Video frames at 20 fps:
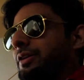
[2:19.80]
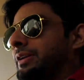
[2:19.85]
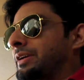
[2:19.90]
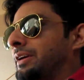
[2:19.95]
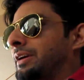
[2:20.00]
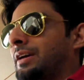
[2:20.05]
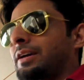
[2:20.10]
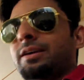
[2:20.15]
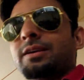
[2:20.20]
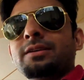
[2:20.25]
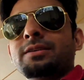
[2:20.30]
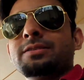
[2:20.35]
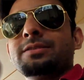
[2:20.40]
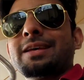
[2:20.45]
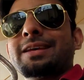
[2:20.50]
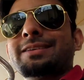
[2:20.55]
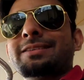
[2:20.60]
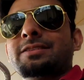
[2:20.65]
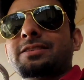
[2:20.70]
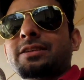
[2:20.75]
ये है
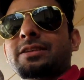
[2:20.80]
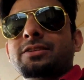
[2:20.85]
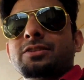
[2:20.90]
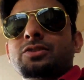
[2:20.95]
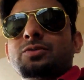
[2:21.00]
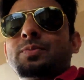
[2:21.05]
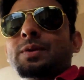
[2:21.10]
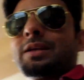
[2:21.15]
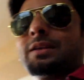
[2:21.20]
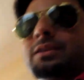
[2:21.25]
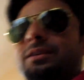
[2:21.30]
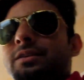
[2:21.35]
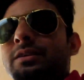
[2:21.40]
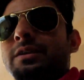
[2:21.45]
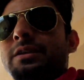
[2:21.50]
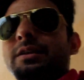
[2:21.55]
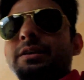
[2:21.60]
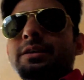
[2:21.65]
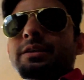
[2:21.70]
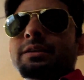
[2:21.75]
साइज़ टेन स्पैनर
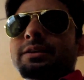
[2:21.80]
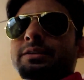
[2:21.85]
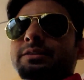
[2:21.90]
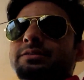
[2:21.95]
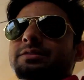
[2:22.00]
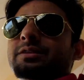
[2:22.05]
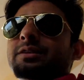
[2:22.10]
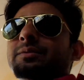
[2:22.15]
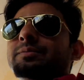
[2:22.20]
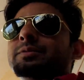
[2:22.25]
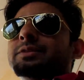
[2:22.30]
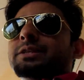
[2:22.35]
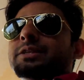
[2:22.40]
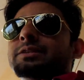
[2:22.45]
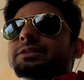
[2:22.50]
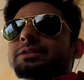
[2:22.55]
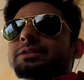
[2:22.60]
इससे हम चेंज